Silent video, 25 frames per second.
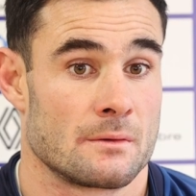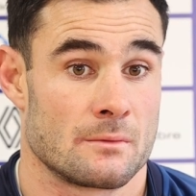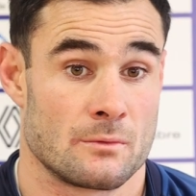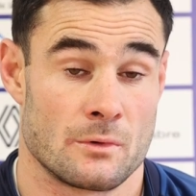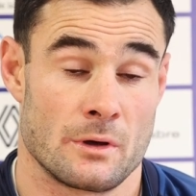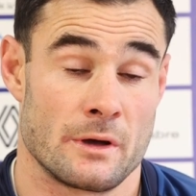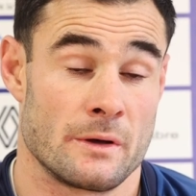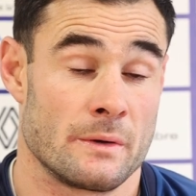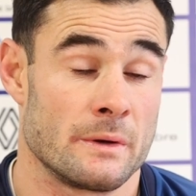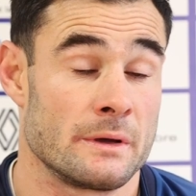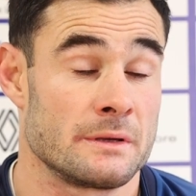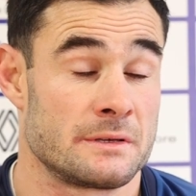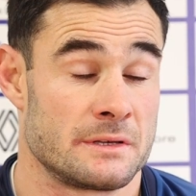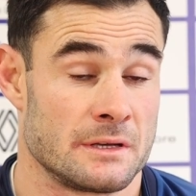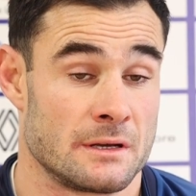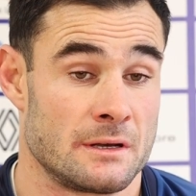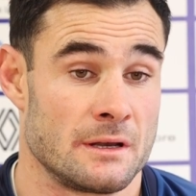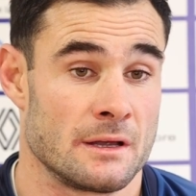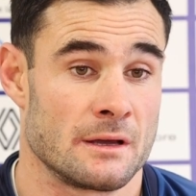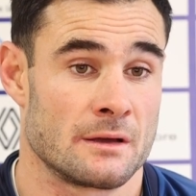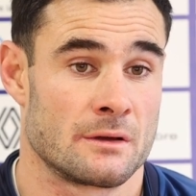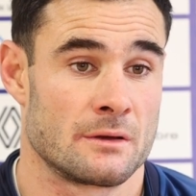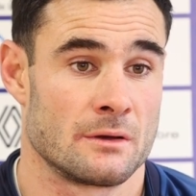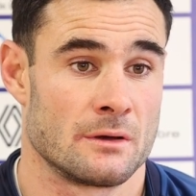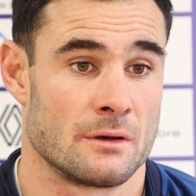Ouais, ouais c'est
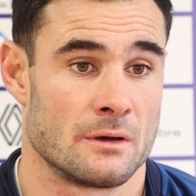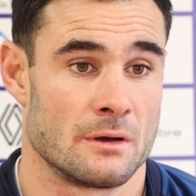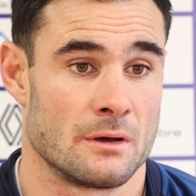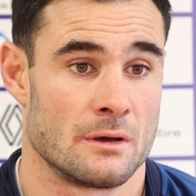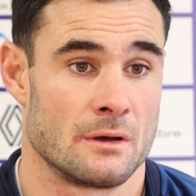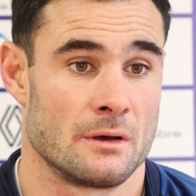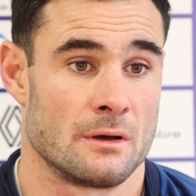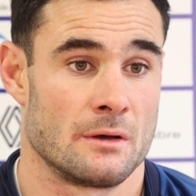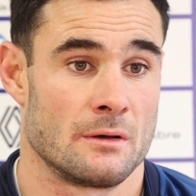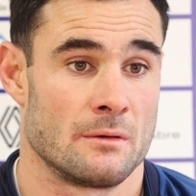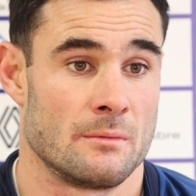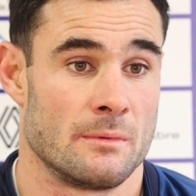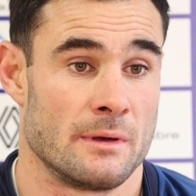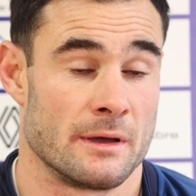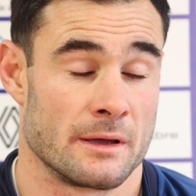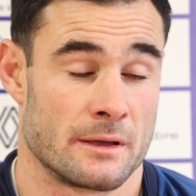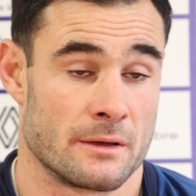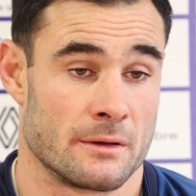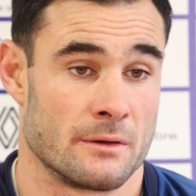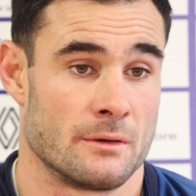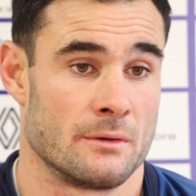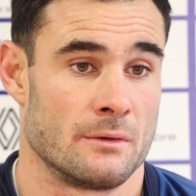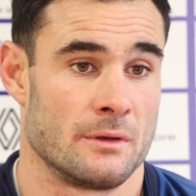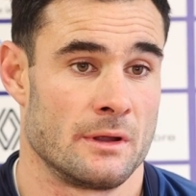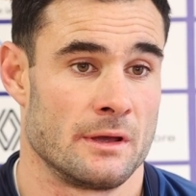clair qu'on euh,
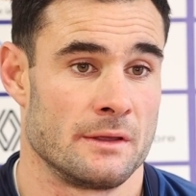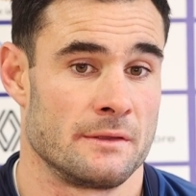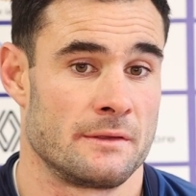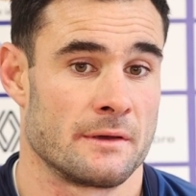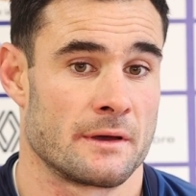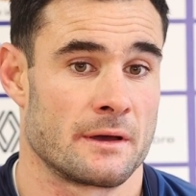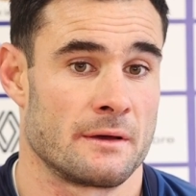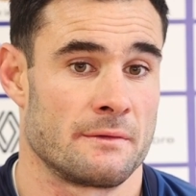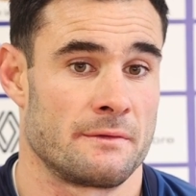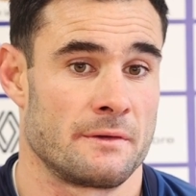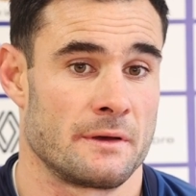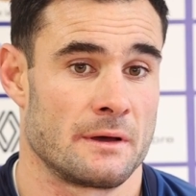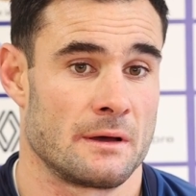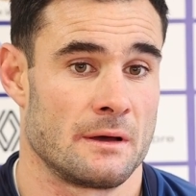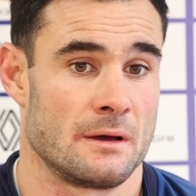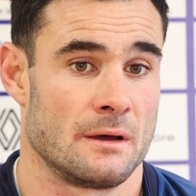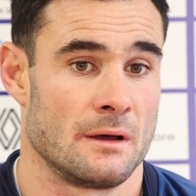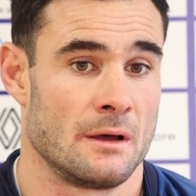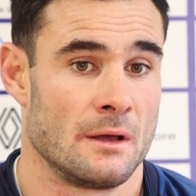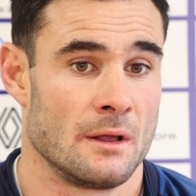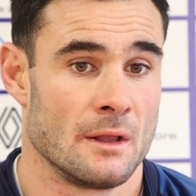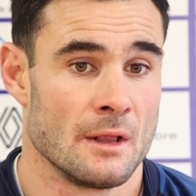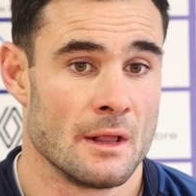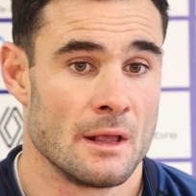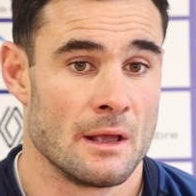euh, a intérêt à faire, euh,